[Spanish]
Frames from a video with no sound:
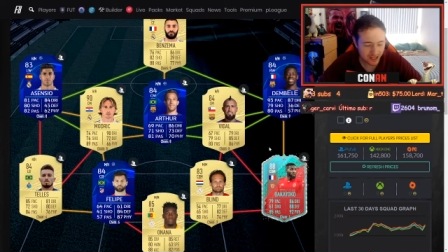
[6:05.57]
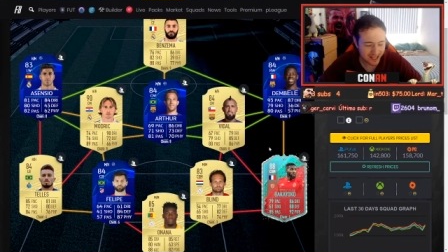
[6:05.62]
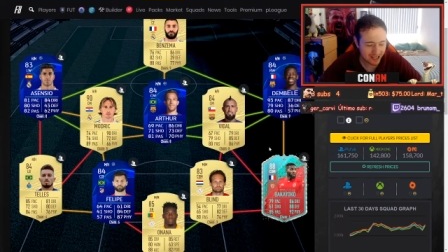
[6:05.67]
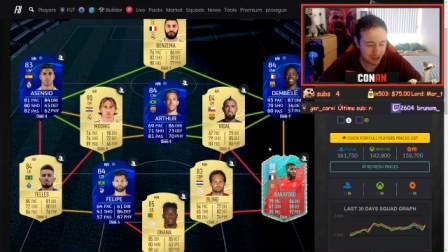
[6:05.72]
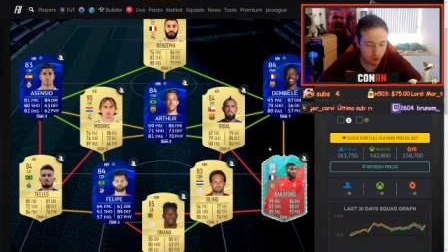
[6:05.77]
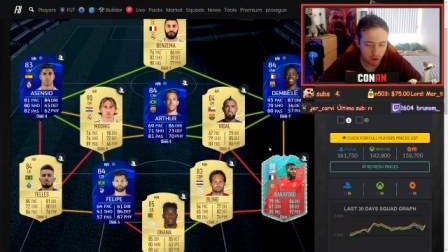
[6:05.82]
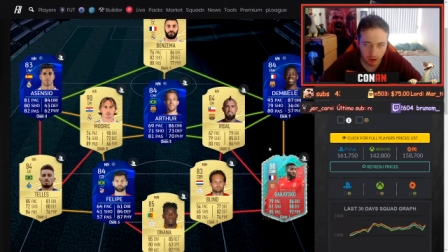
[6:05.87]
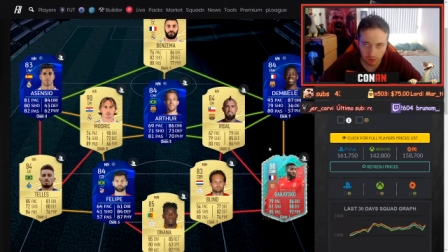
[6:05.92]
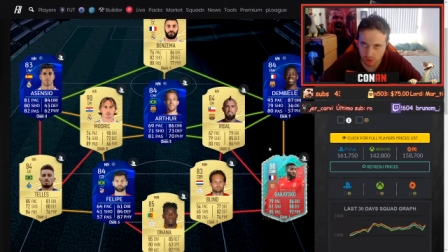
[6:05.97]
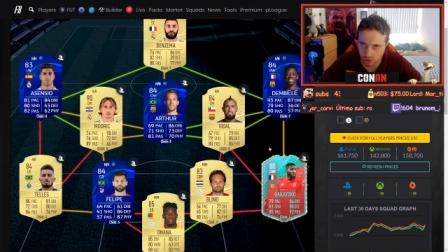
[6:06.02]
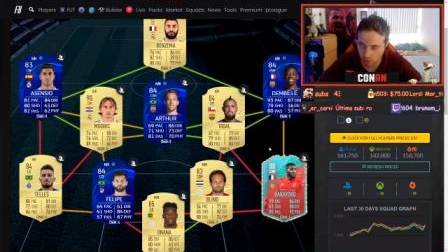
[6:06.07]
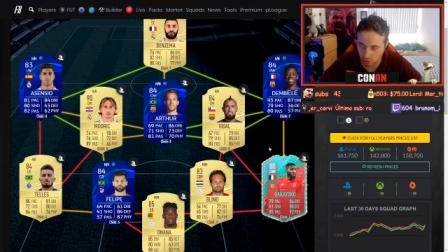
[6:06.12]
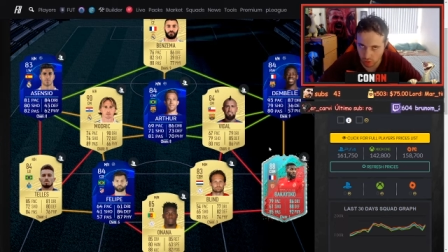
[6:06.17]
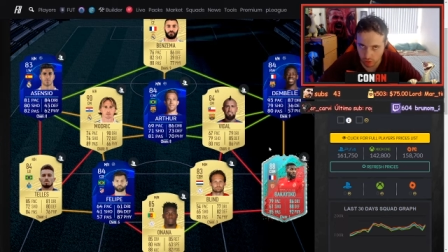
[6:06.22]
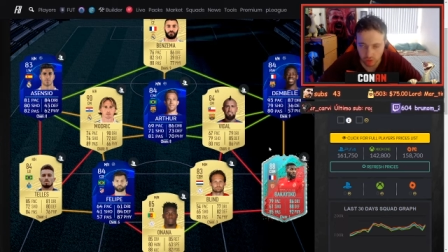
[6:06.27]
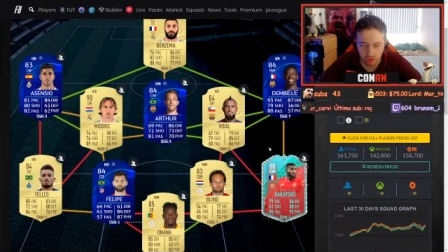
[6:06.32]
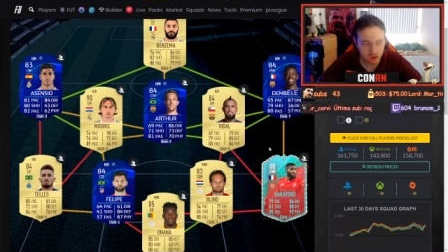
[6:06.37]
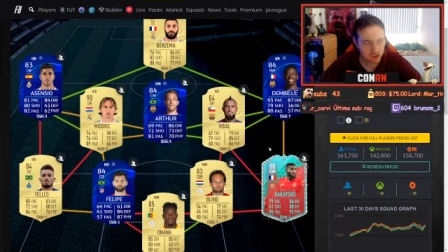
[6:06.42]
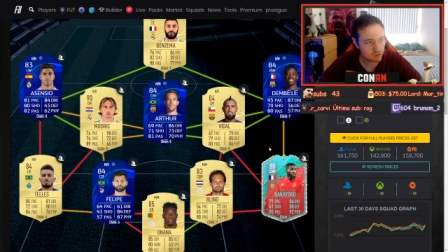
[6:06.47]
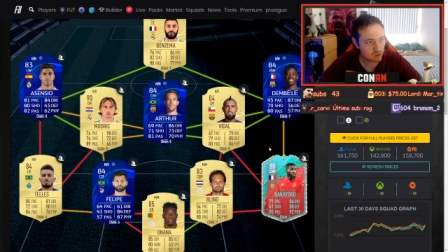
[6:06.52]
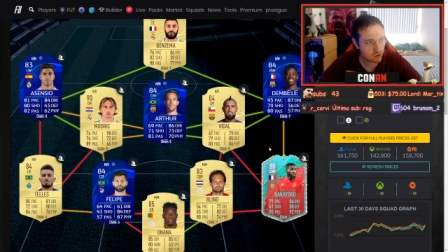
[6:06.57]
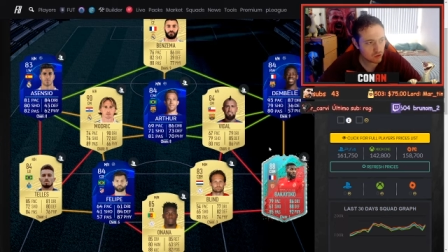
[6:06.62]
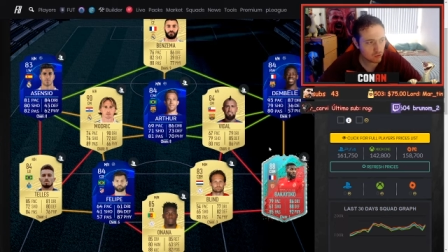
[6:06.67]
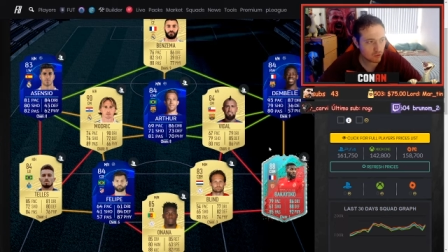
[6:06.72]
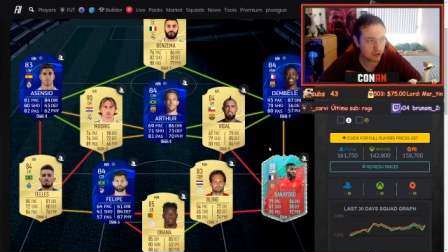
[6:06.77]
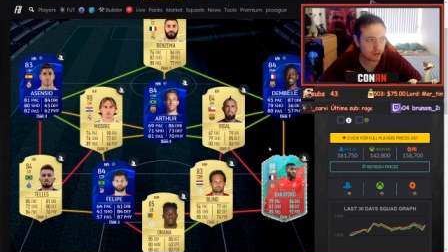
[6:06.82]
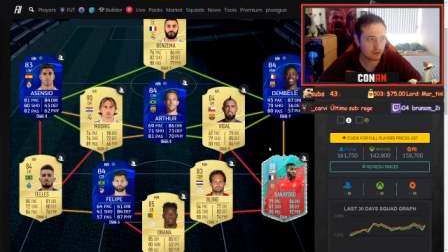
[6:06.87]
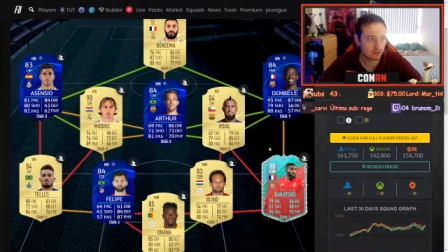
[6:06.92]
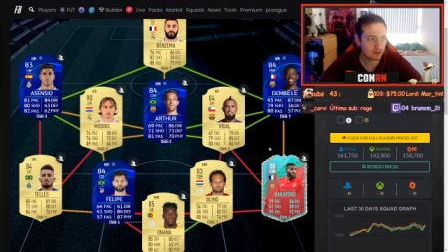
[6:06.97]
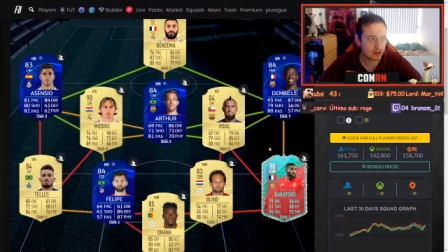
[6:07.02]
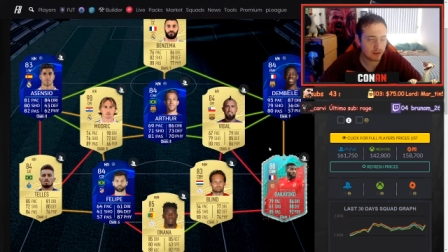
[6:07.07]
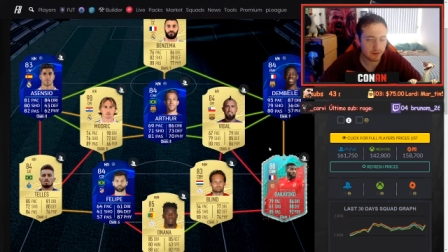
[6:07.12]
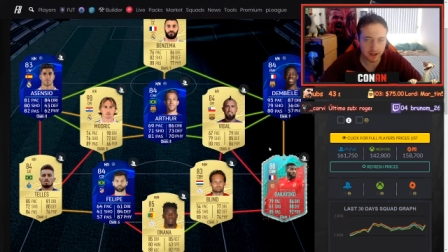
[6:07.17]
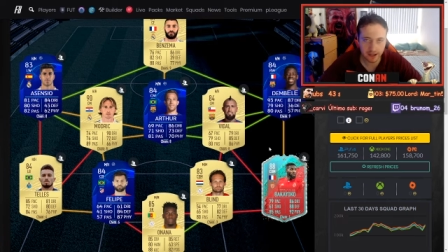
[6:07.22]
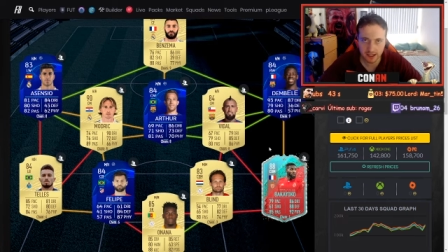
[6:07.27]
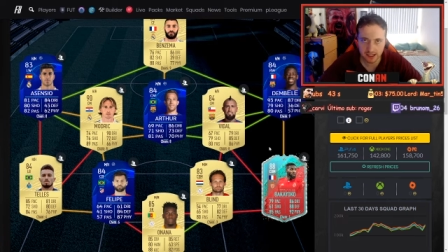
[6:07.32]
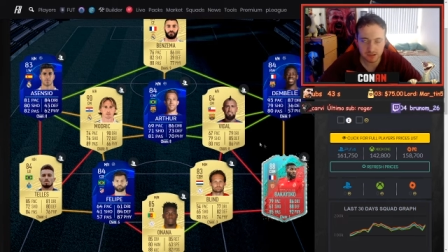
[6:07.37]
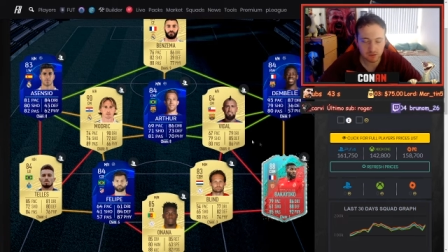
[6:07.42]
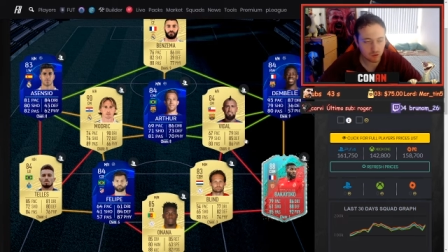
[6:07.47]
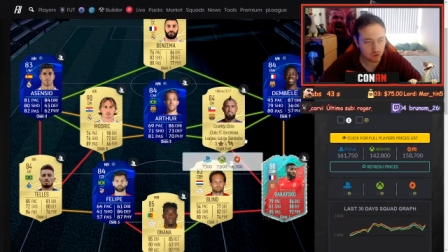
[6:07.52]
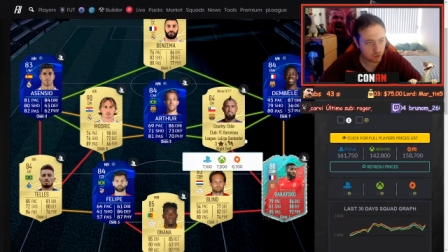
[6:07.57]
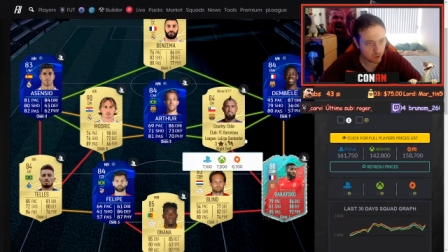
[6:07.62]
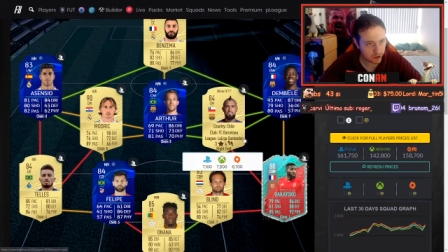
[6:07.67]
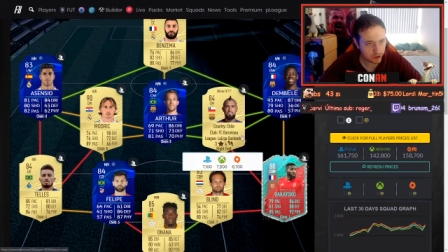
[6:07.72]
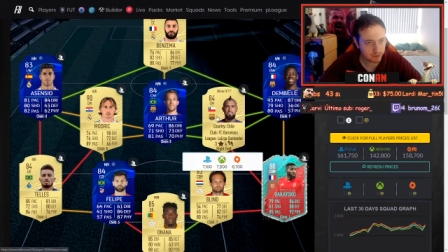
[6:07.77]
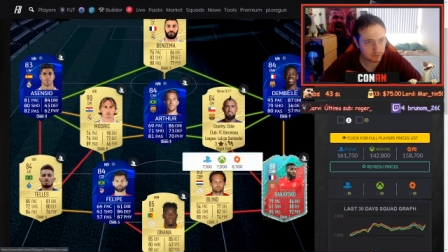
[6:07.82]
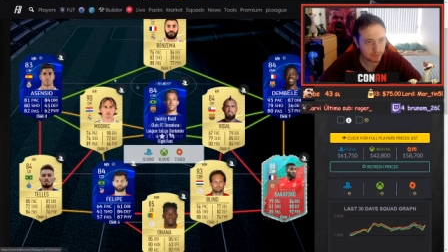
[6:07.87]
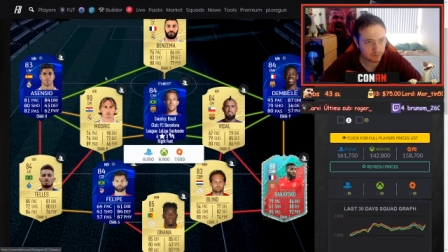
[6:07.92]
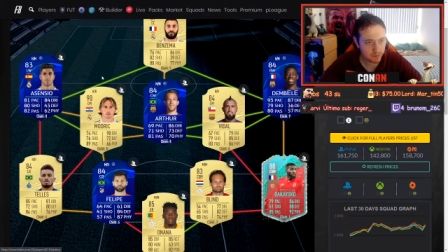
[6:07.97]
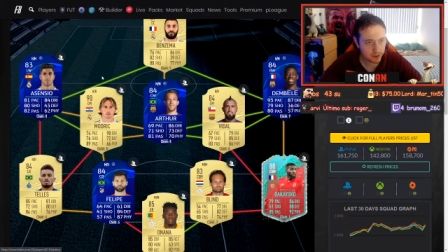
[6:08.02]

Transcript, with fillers: en lo absoluto. Es muy bueno, la verdad que es muy bueno.